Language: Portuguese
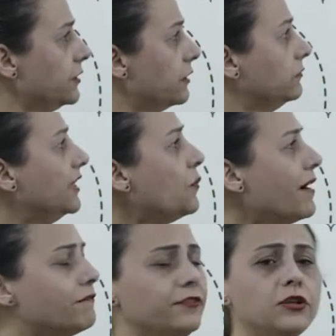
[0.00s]
Então, não
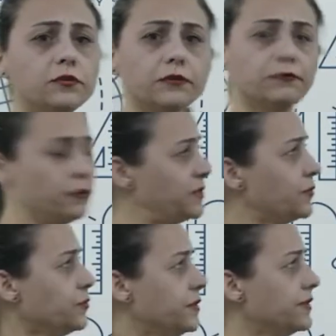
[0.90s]
haviam
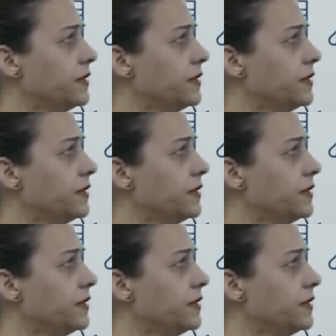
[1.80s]
informações